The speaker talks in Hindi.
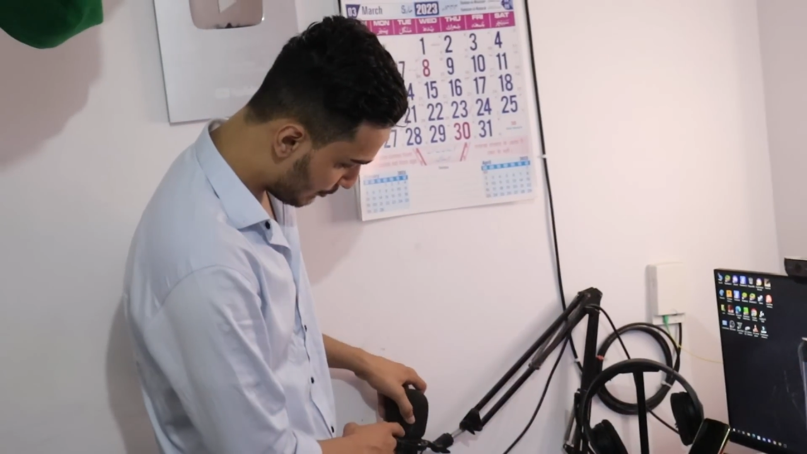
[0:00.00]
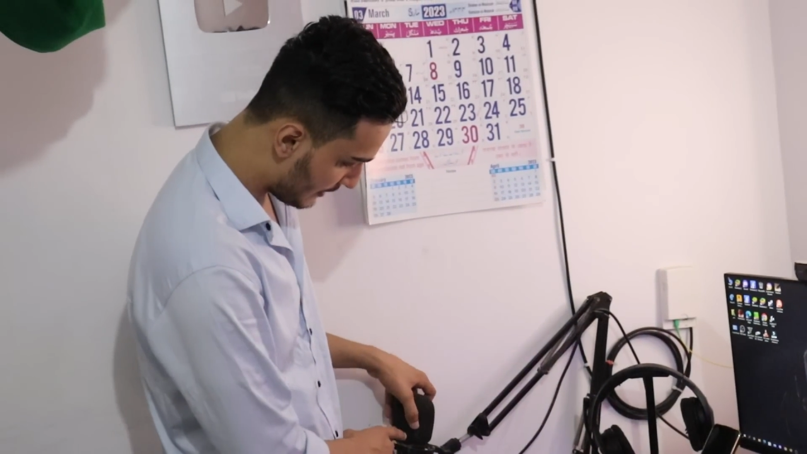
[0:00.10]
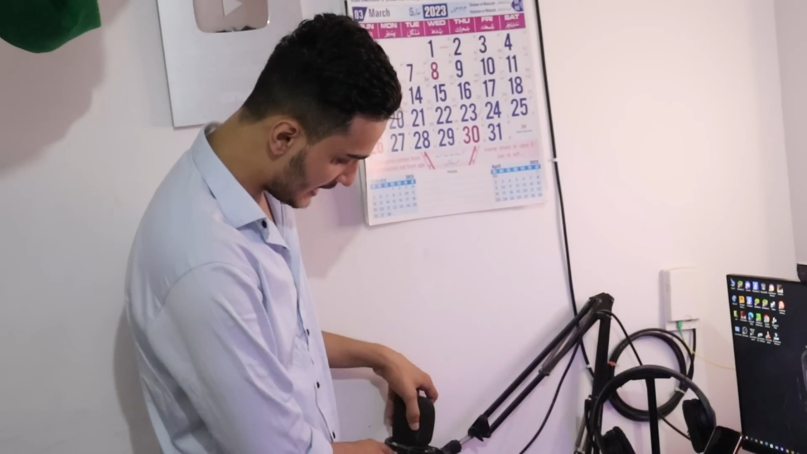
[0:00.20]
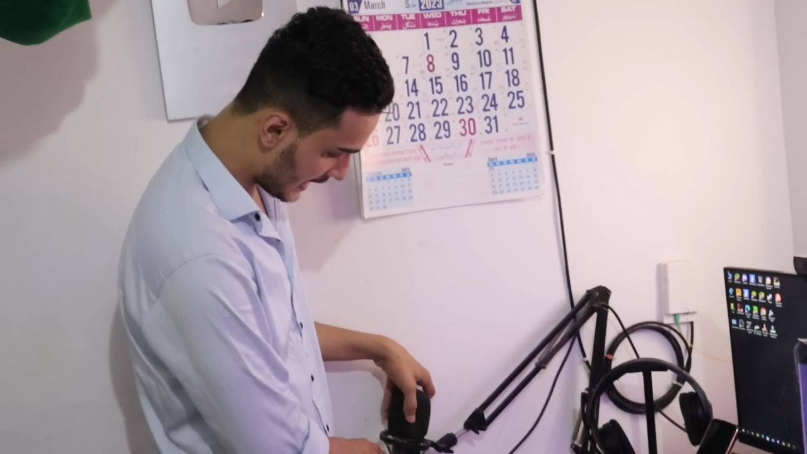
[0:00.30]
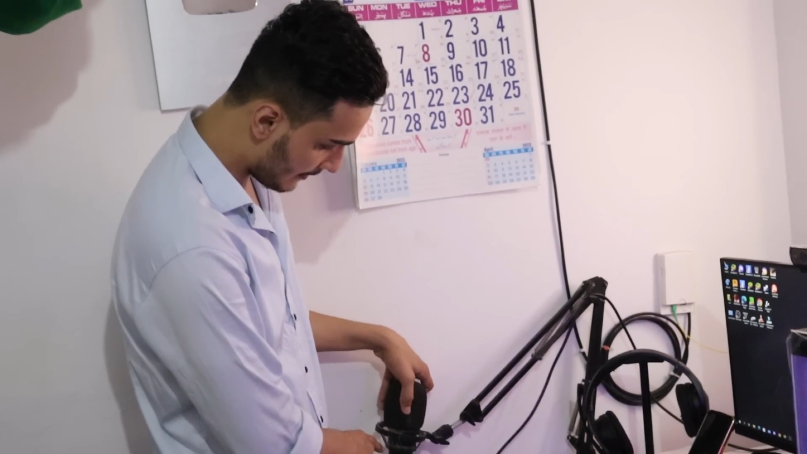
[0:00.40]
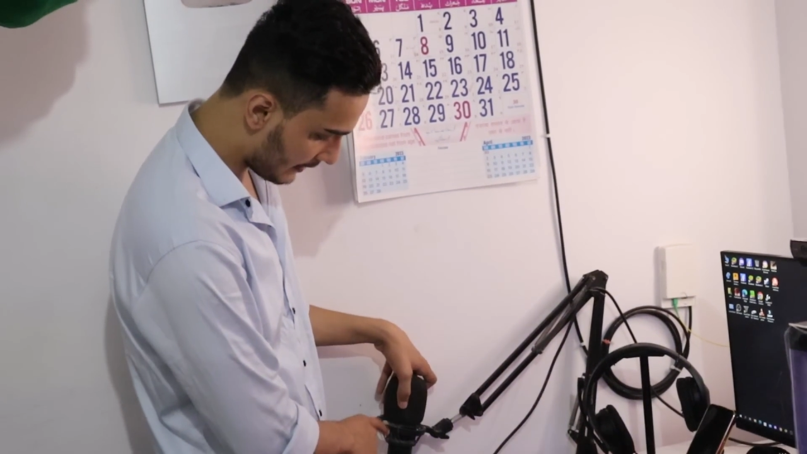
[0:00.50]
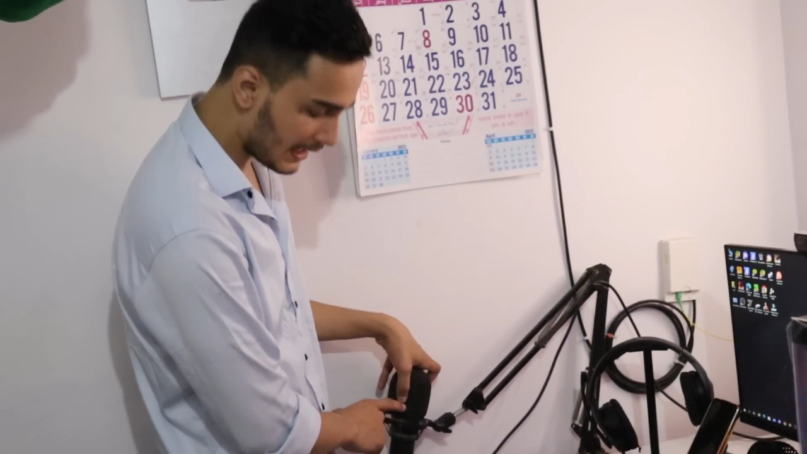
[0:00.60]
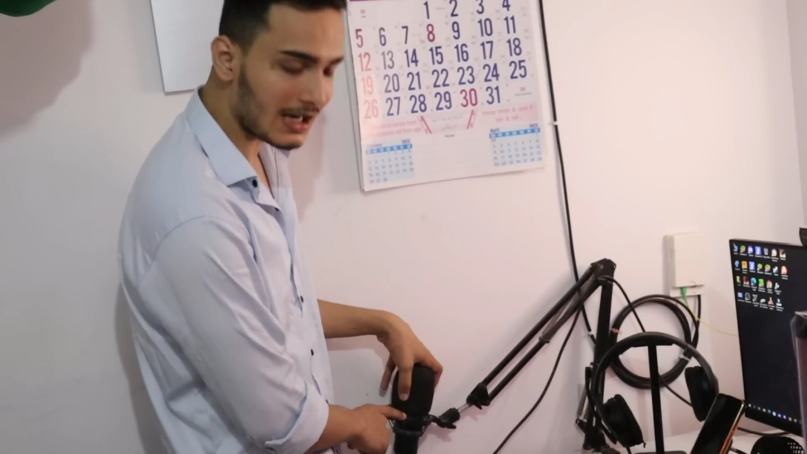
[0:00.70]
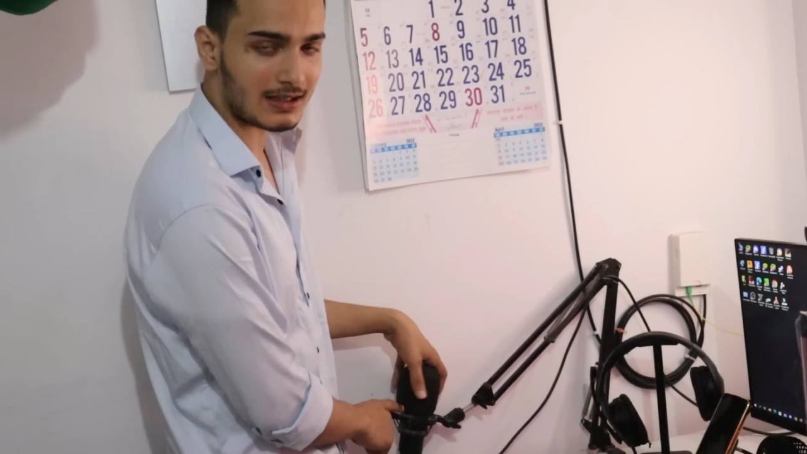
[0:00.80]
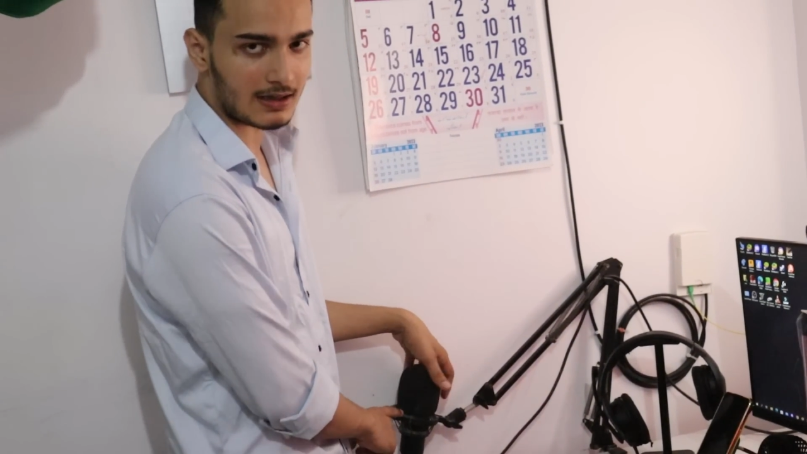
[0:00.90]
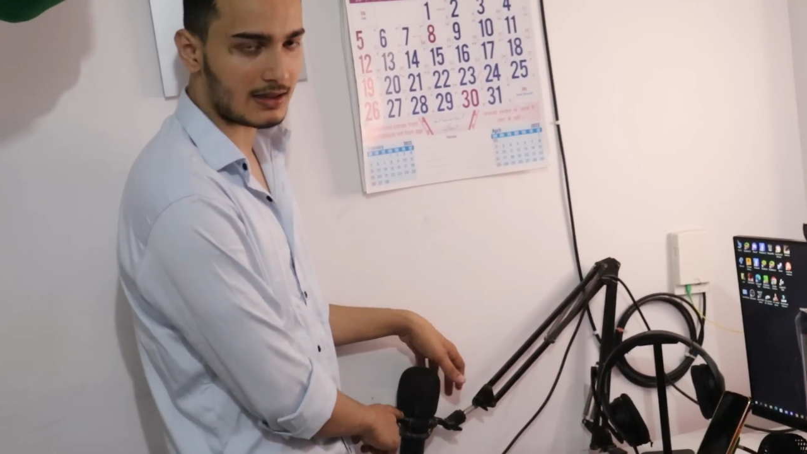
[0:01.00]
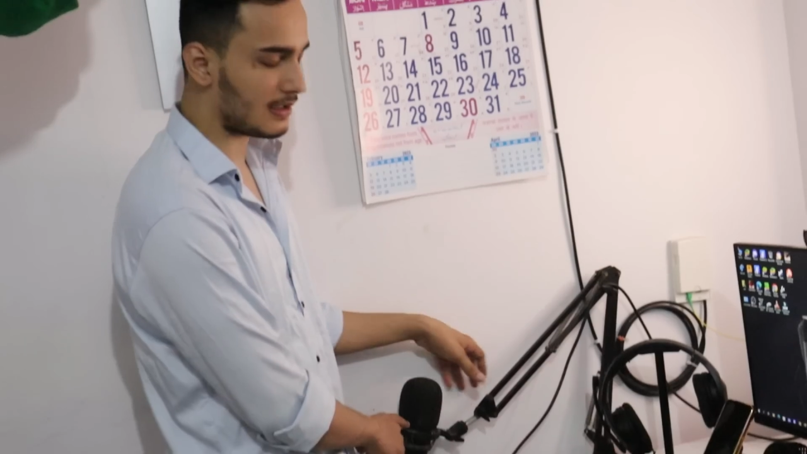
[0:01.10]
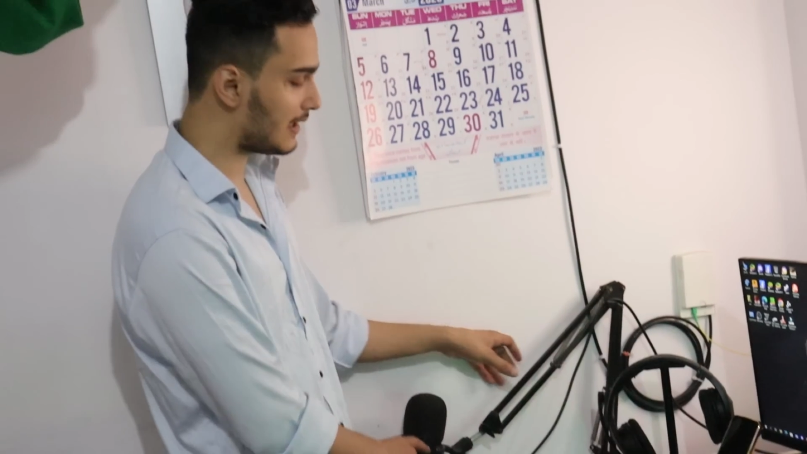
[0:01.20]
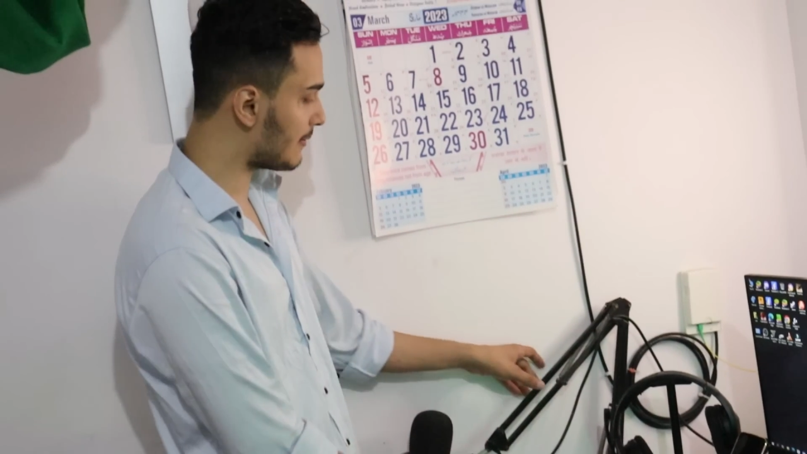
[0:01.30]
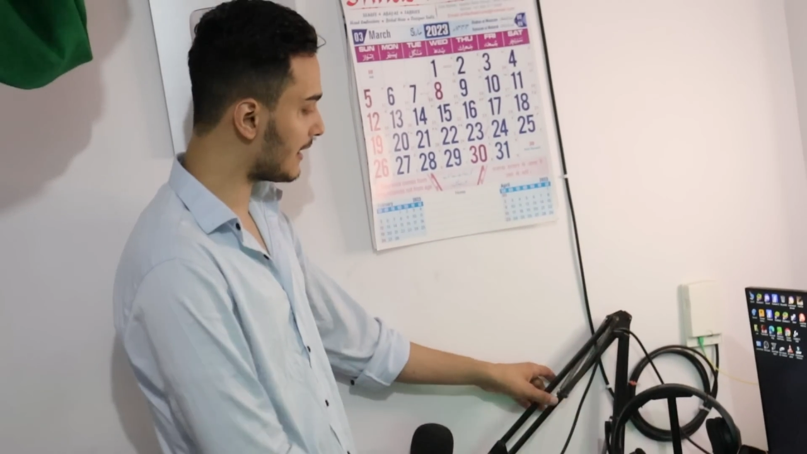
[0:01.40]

बी एम एट हंड्रेड ये